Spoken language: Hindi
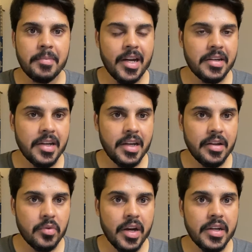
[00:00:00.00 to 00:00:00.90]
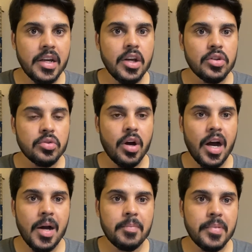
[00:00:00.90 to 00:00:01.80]
बैठे हैं राइट तो
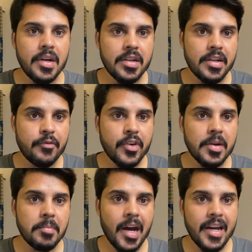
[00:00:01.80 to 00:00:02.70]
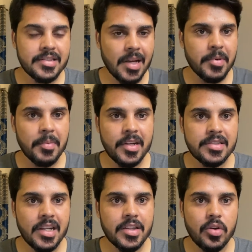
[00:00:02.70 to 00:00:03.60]
आप डिफरेंट uh, बायर्स आपके
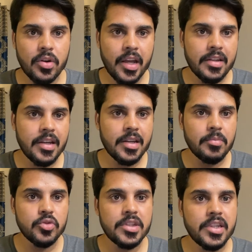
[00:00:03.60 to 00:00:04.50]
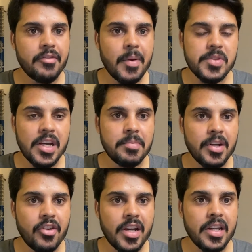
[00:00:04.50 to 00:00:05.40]
पास आते हैं और कहते हैं कि मुझे ये वेबसाइट
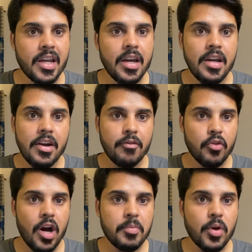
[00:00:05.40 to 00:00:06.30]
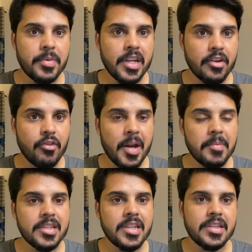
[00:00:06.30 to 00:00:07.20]
बनवानी है वो आपको अपनी
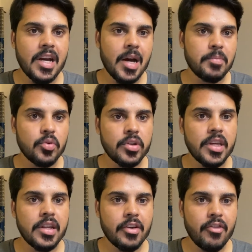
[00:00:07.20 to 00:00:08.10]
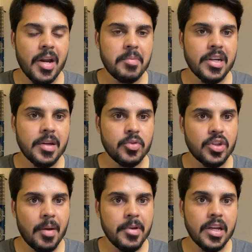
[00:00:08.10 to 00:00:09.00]
रिक्वायरमेंट देते हैं आप उनकी रिक्वायरमेंट के
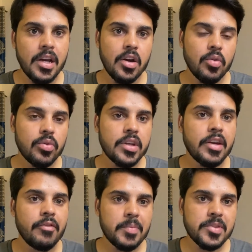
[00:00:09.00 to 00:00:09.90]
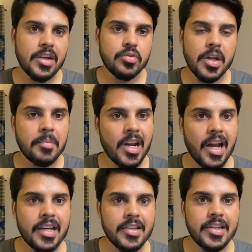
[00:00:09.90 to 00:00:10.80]
मुताबिक उनकी वेबसाइट उन्हें
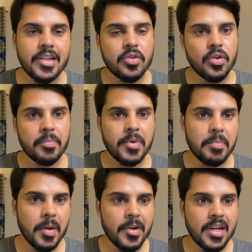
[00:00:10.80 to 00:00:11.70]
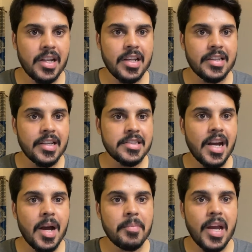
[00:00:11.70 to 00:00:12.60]
बना के दे देते और अपनी पेमेंट ले लेते हैं
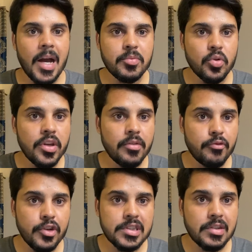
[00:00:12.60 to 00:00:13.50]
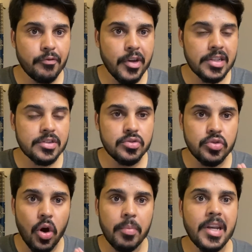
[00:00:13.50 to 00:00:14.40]
यहाँ पे आप कोई फिक्स
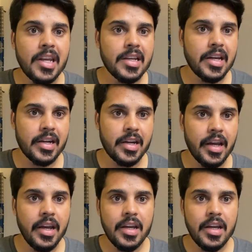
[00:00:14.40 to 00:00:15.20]
जॉब नहीं कर रहे